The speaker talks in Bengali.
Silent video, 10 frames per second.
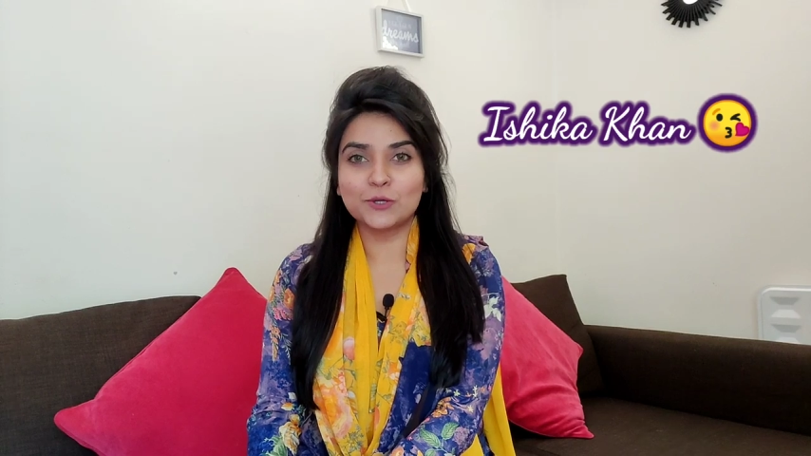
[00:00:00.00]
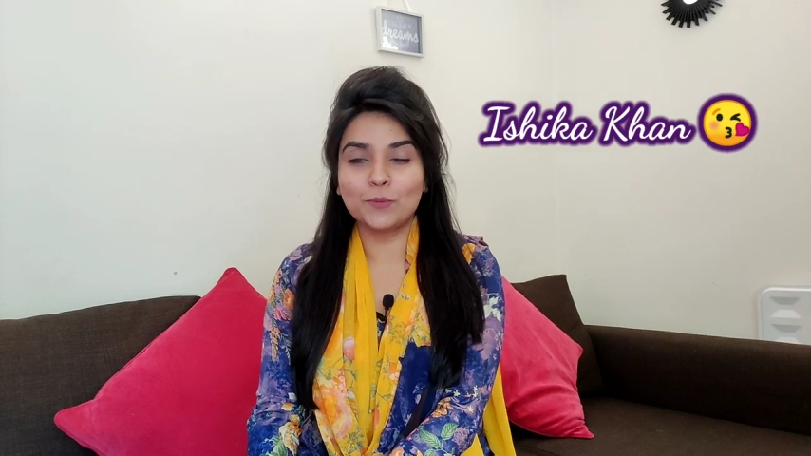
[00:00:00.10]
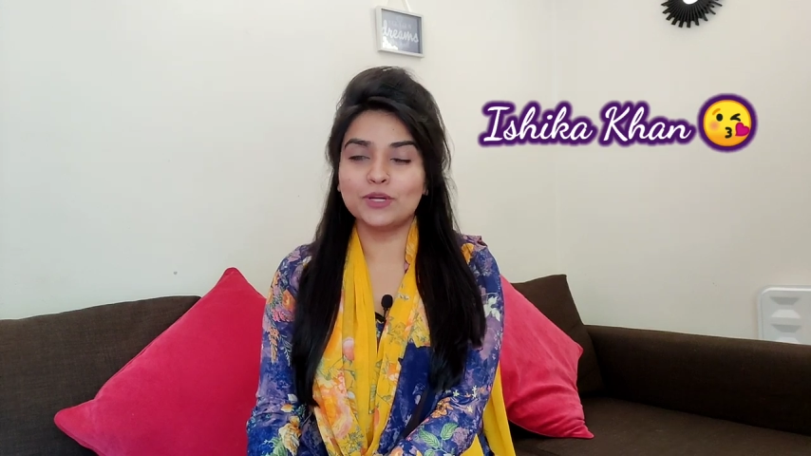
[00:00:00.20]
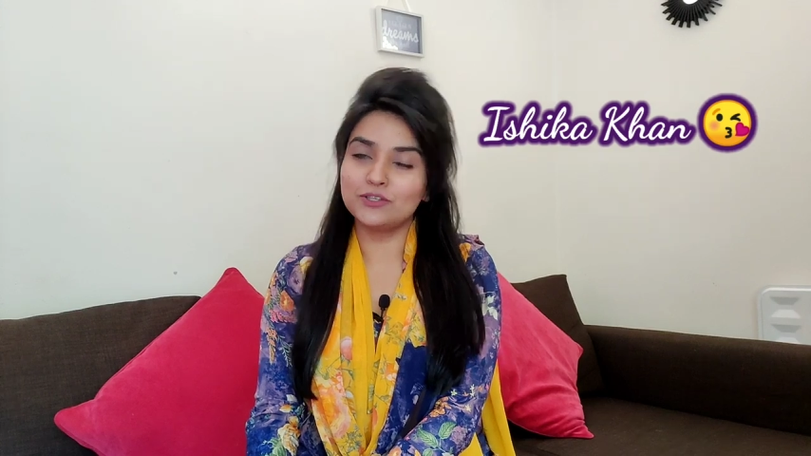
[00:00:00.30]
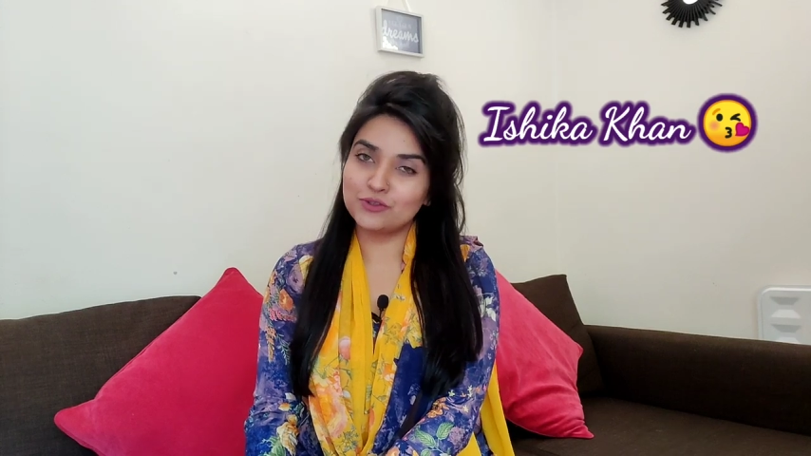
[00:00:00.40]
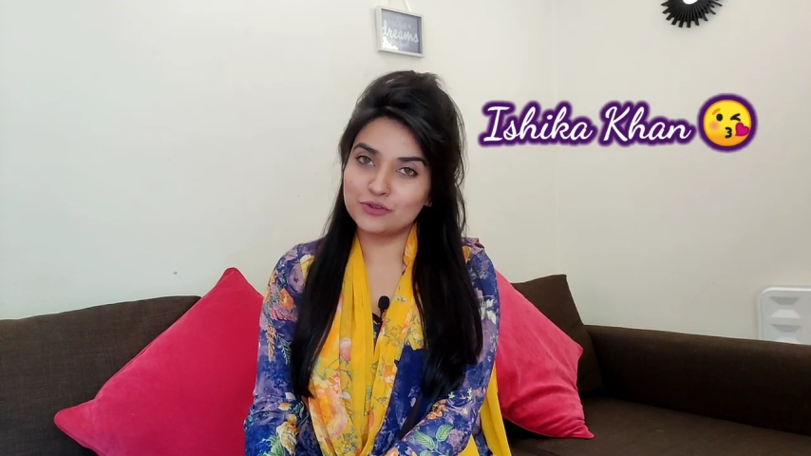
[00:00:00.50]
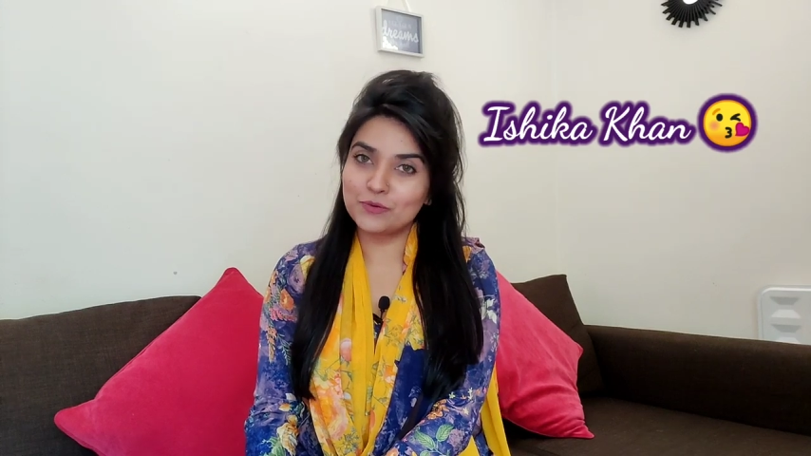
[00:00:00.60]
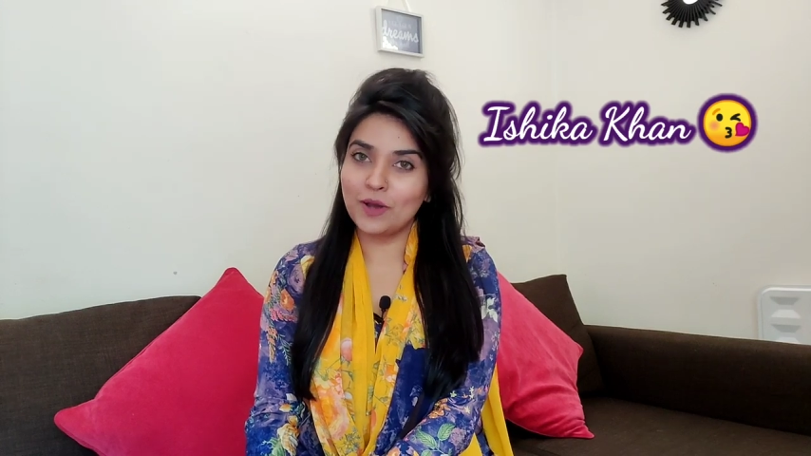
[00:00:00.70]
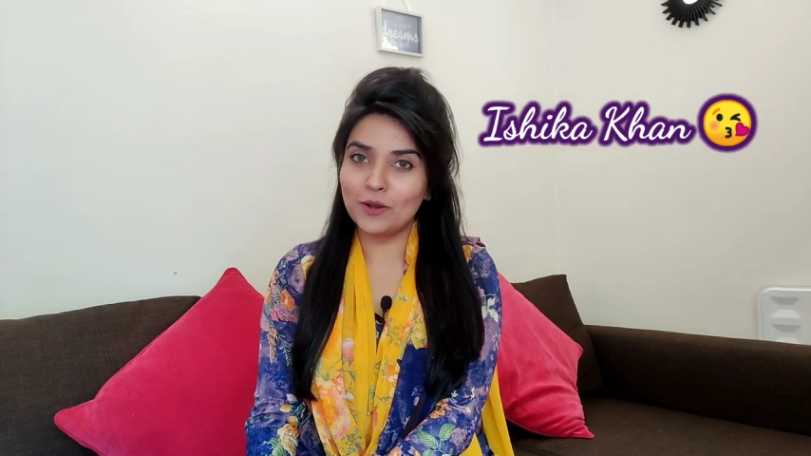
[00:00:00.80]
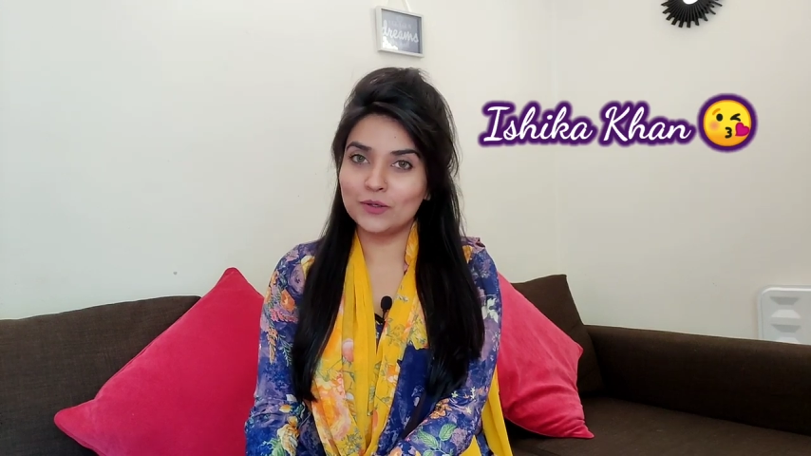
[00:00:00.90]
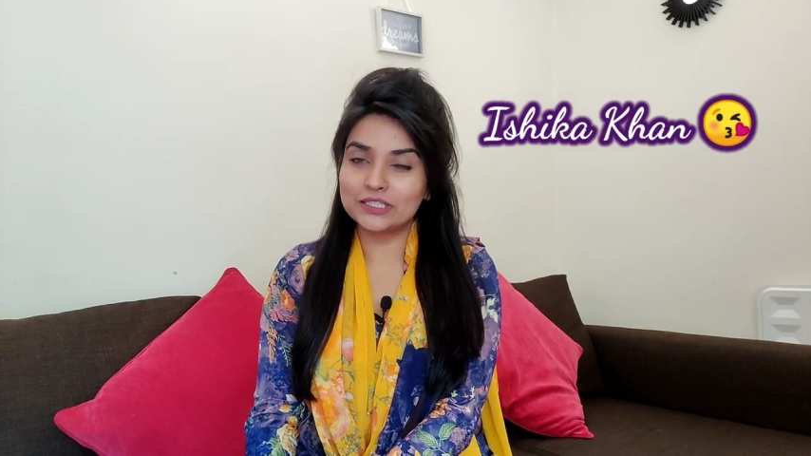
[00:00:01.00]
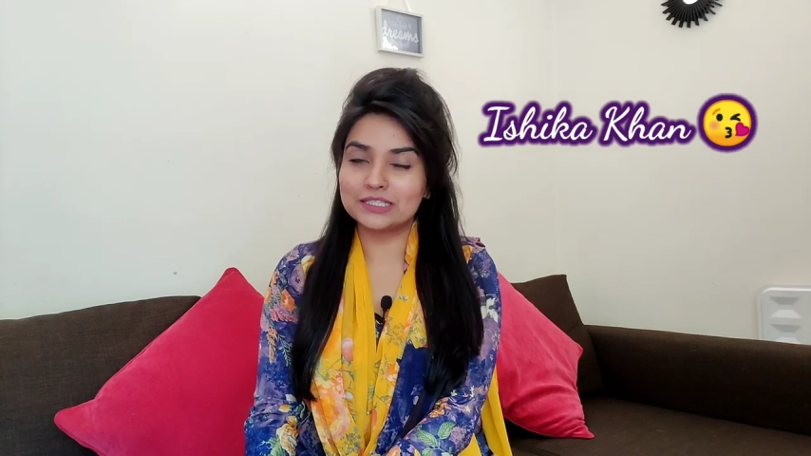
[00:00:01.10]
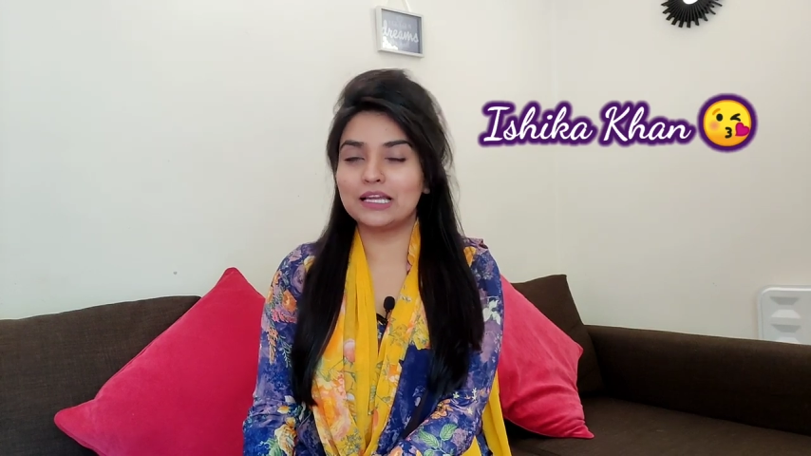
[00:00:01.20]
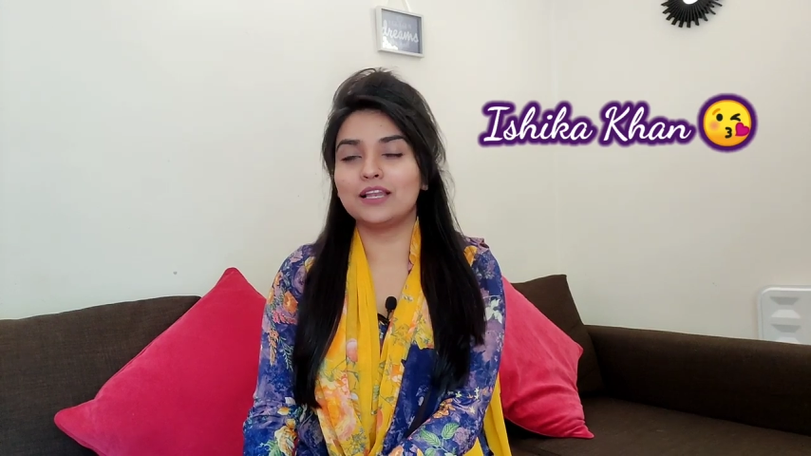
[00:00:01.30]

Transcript: সবাই নিশ্চয়ই ভালো আছেন